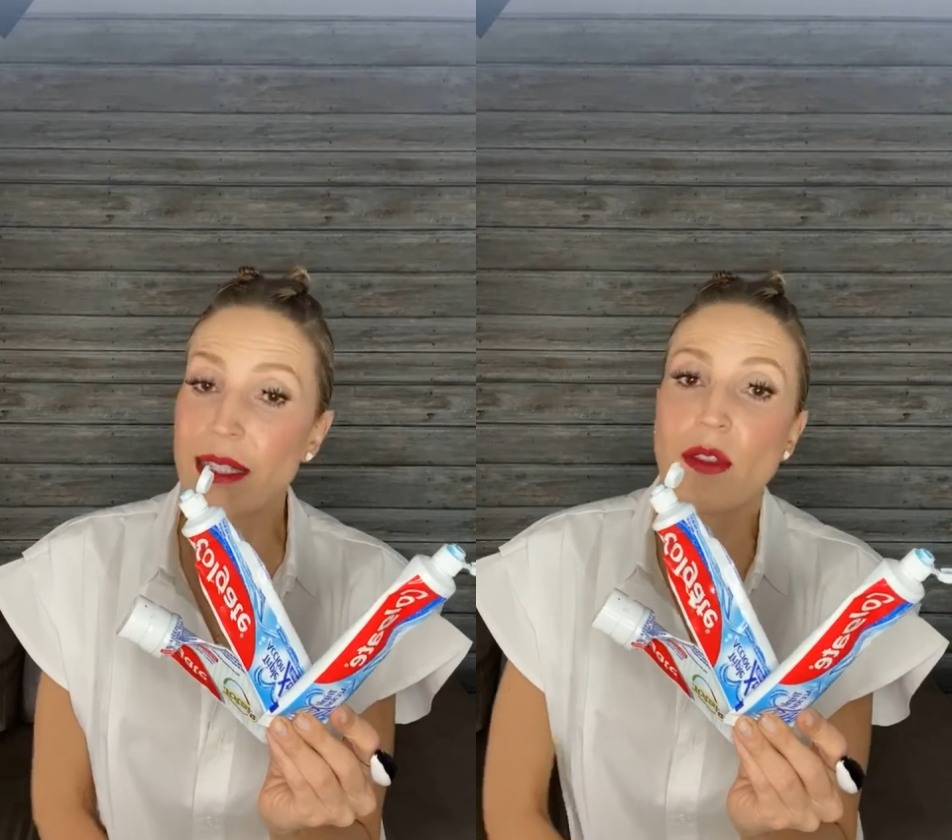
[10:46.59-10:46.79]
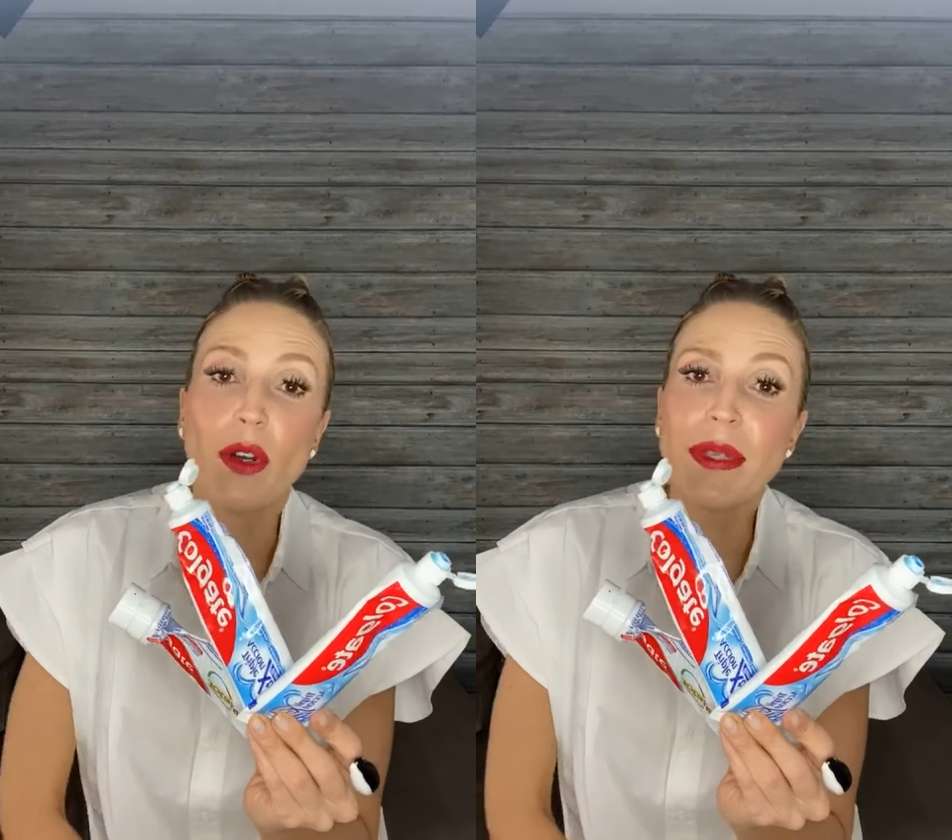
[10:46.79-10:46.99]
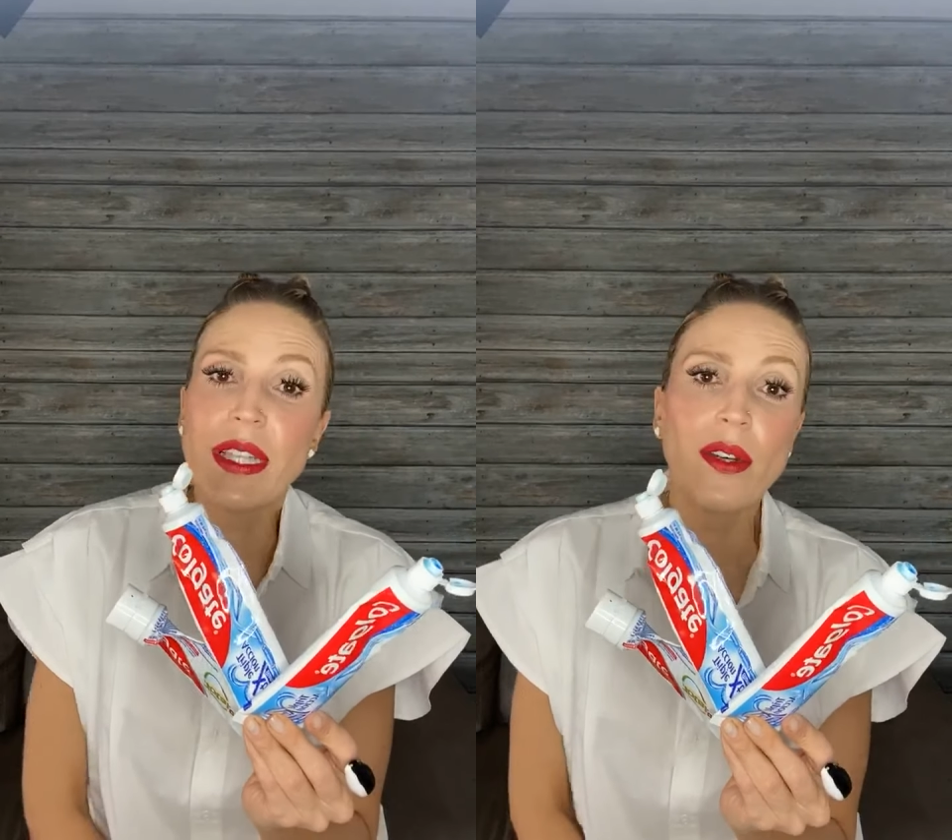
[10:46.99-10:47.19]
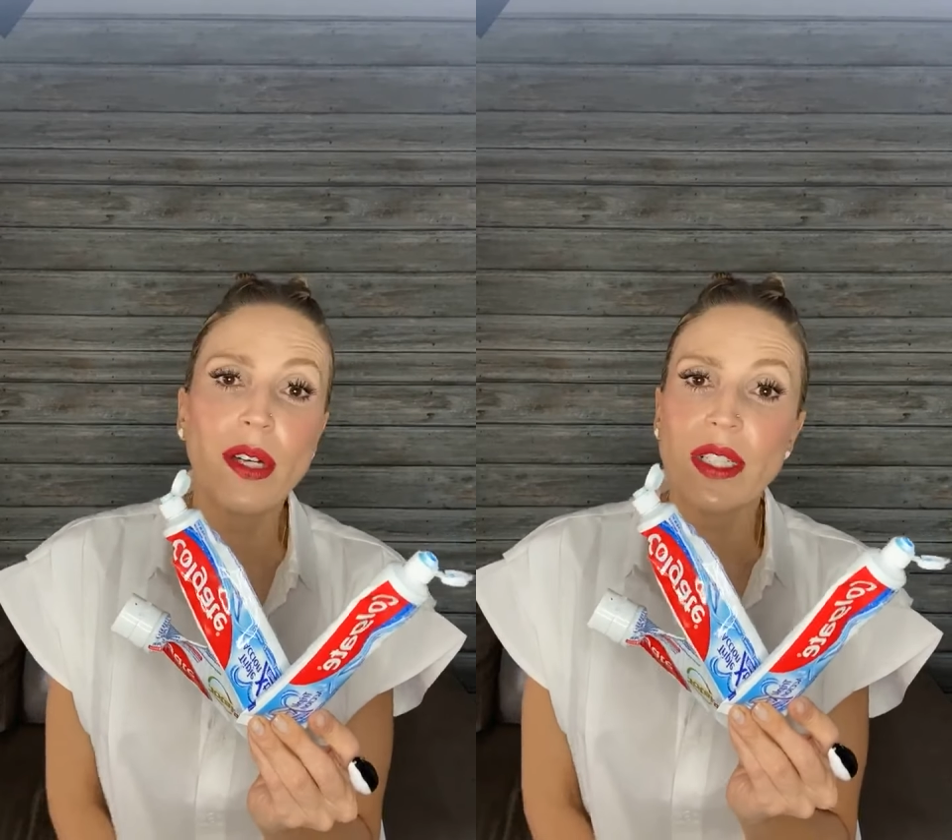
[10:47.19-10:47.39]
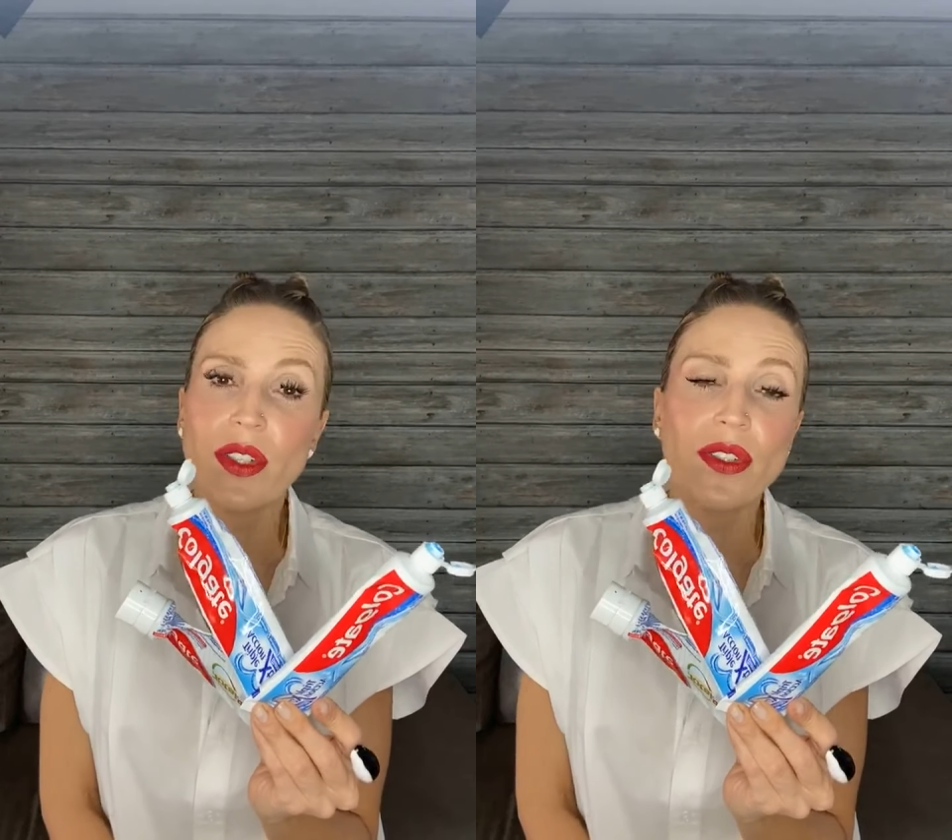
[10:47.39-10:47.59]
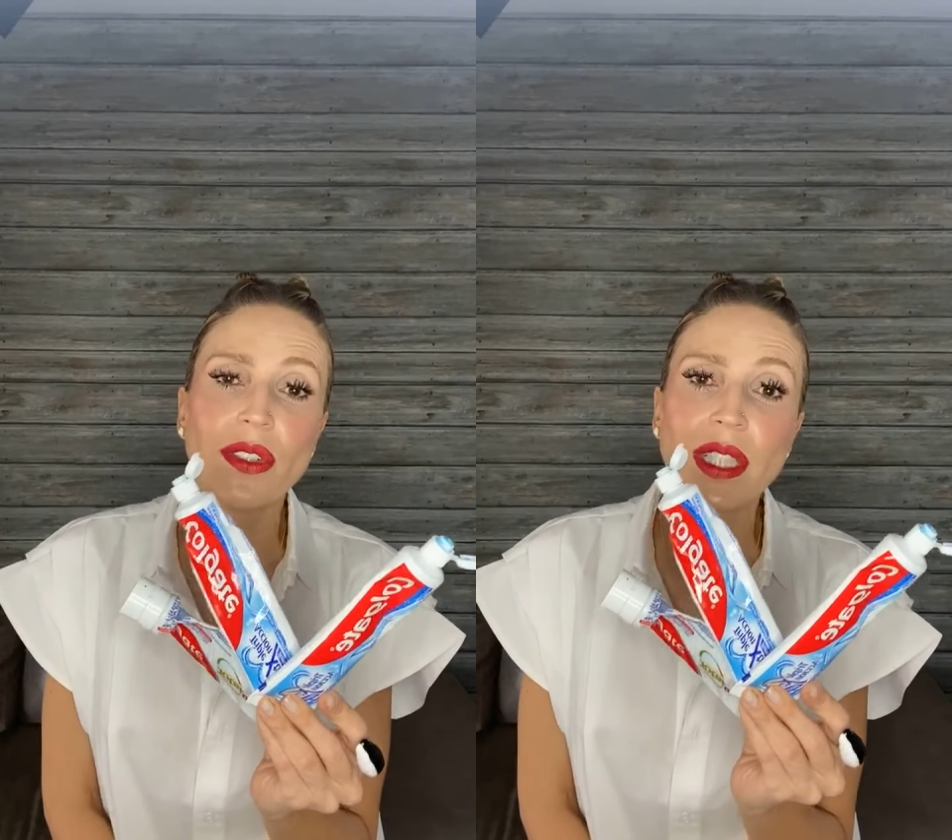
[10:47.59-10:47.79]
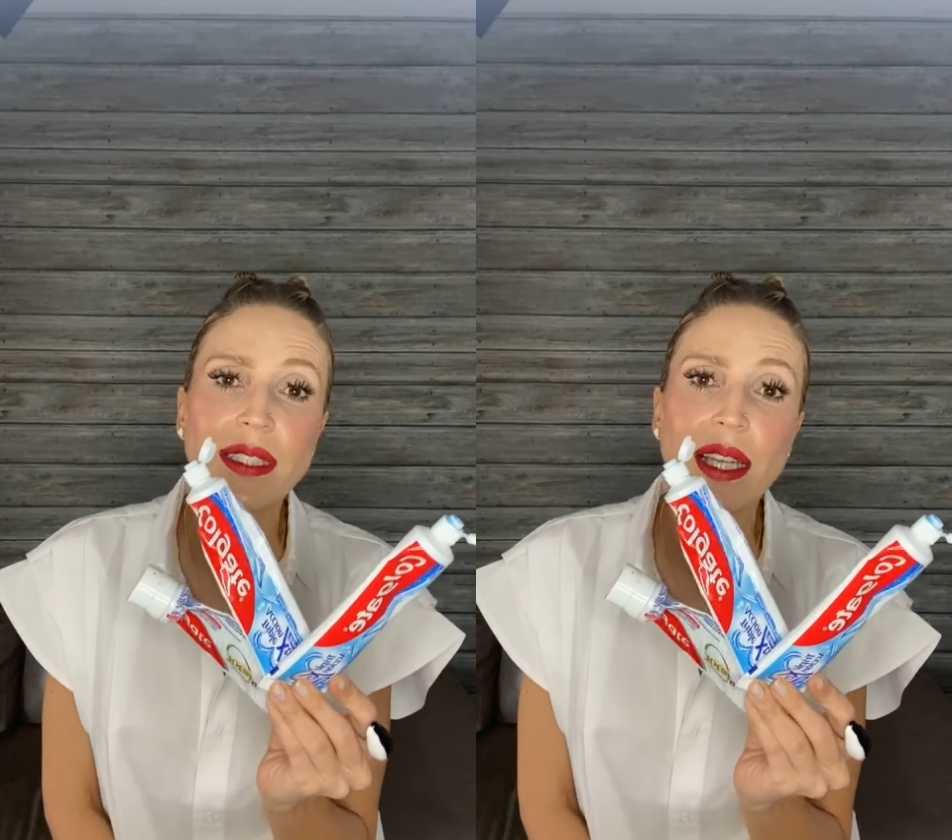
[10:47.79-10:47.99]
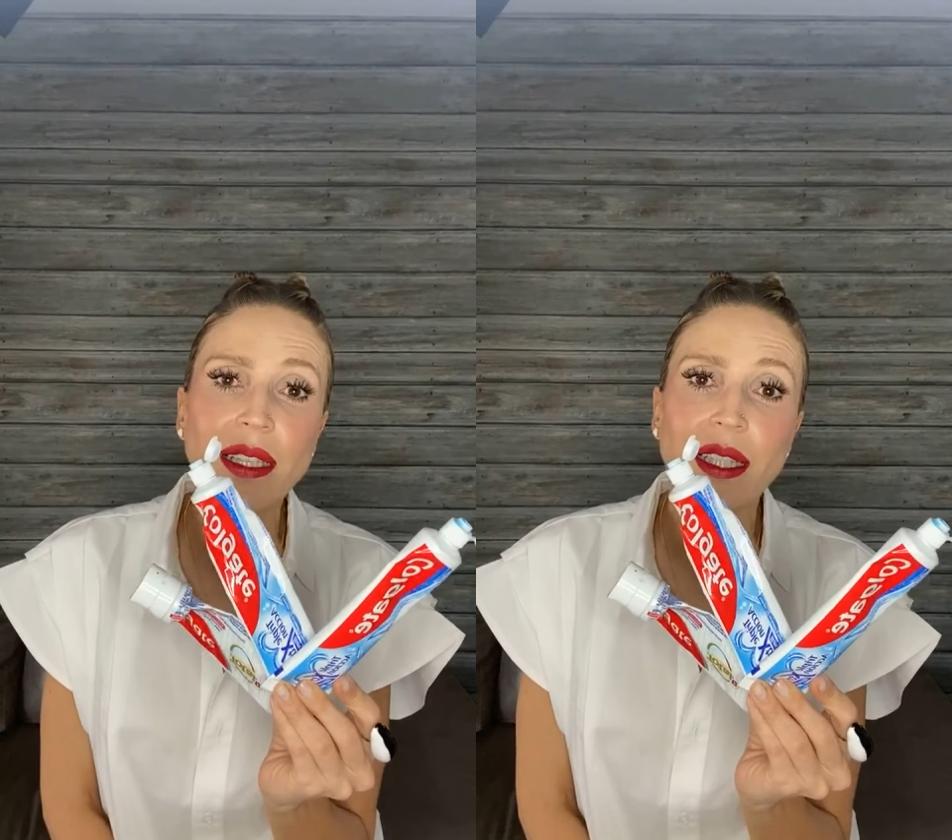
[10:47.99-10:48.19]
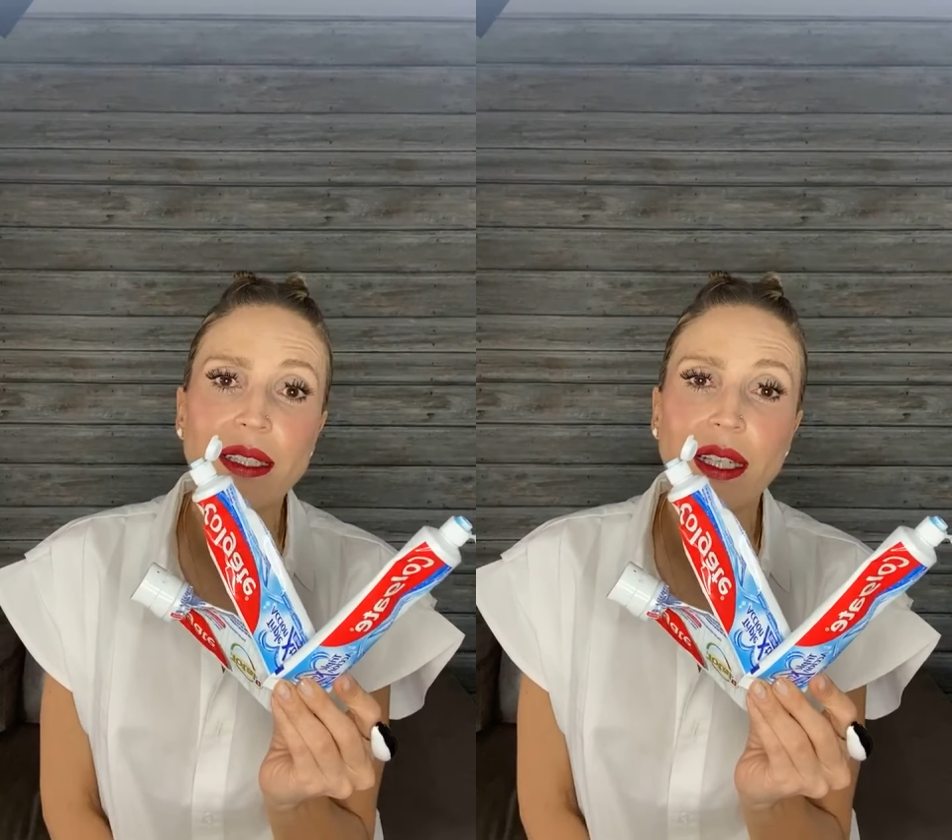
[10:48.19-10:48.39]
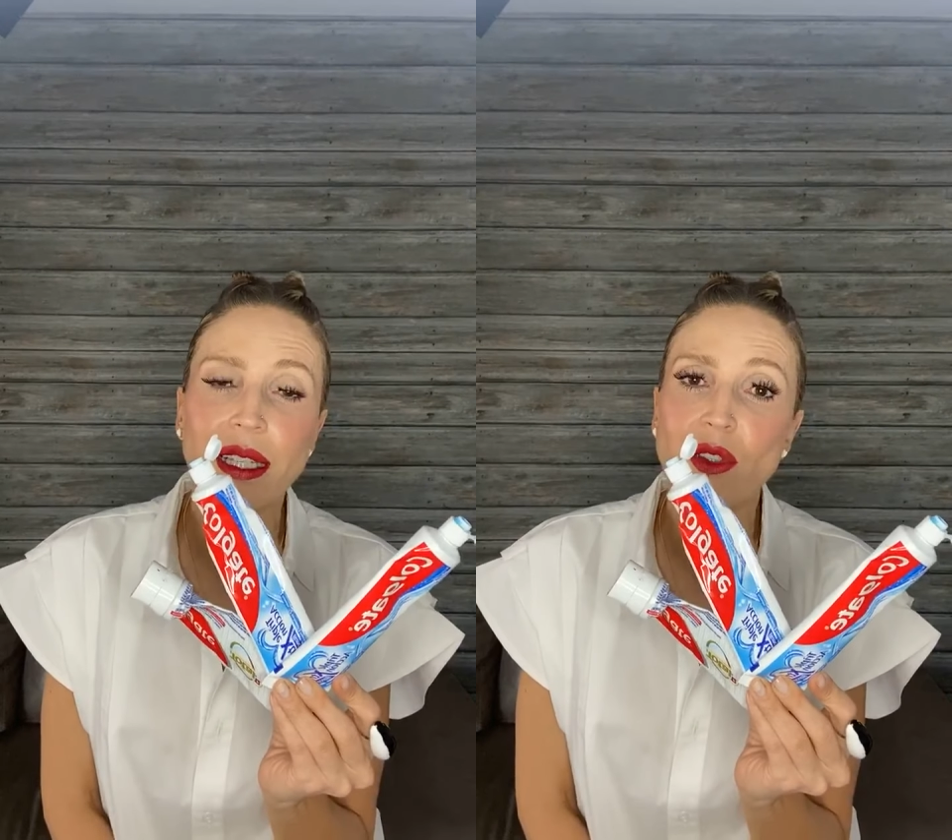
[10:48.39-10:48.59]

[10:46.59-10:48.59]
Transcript: las normas de educación son distintas y que